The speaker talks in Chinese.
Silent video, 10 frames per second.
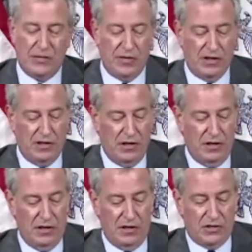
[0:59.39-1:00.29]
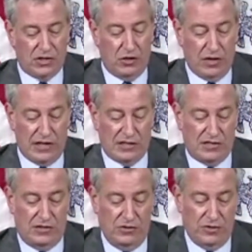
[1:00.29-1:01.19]
大选只剩70天，
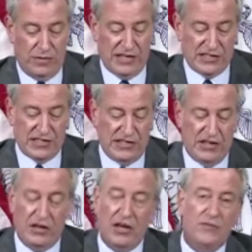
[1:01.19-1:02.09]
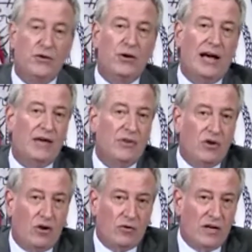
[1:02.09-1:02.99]
纽约市长白思豪呼吁
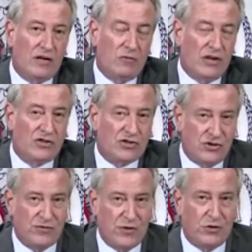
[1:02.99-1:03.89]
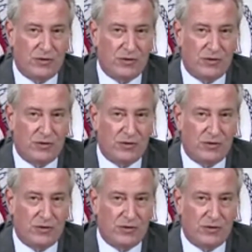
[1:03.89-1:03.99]
所有人尽快去